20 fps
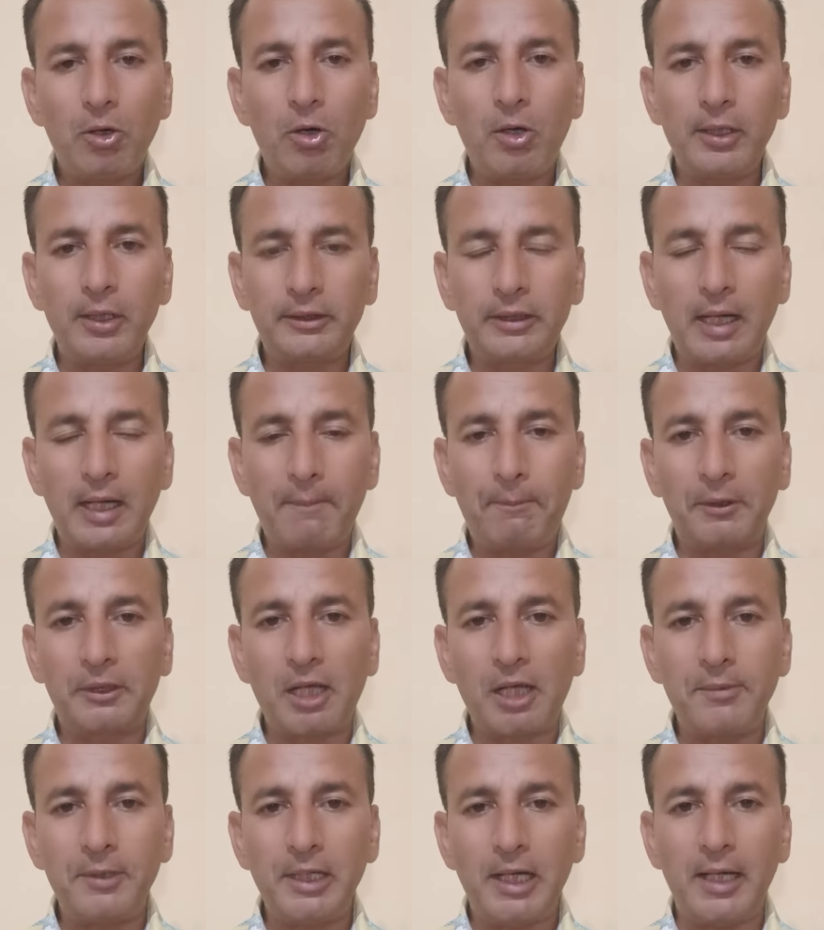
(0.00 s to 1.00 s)
और इतना
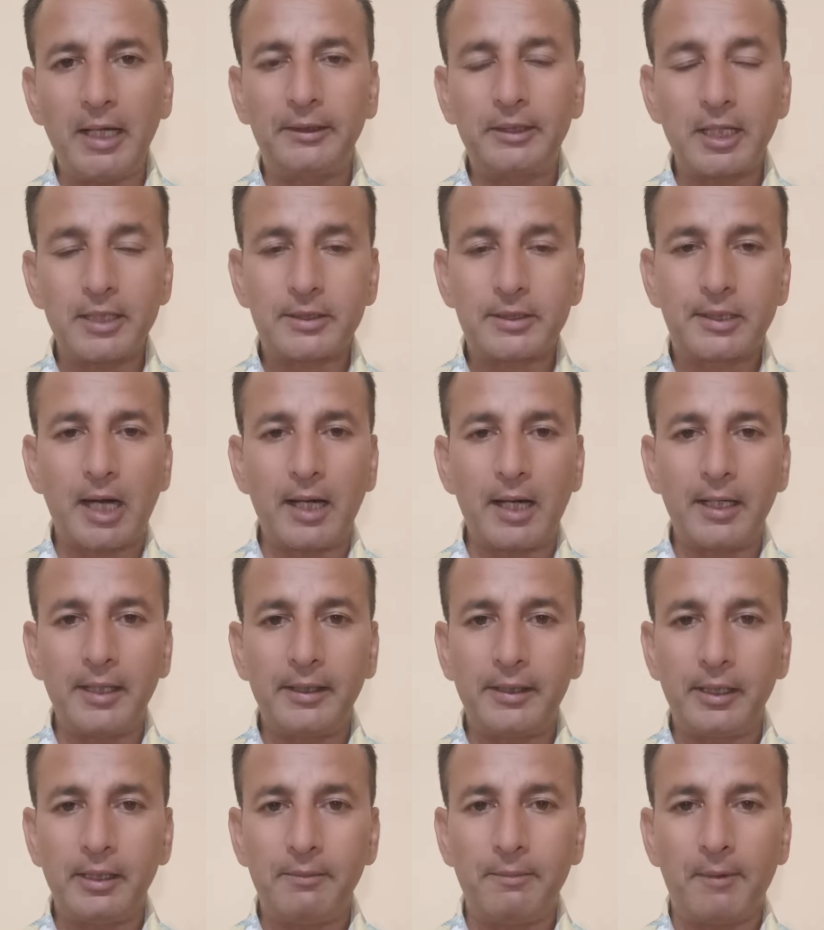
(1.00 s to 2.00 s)
पता भी नहीं था
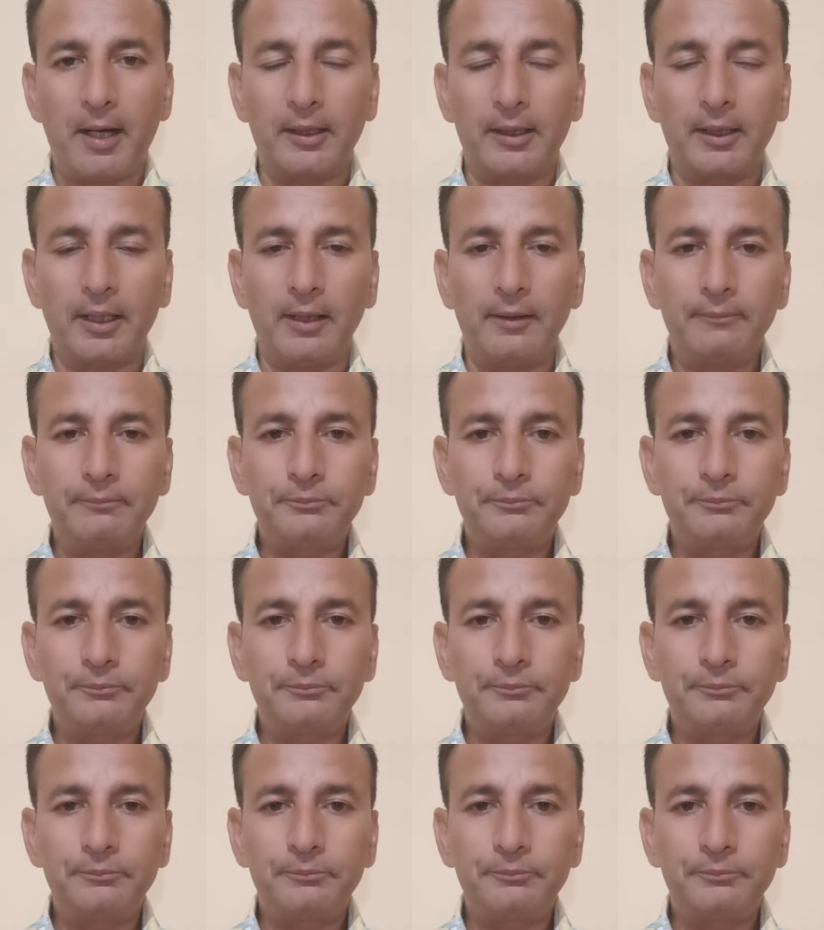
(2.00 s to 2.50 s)
स्टार्टिंग की बात है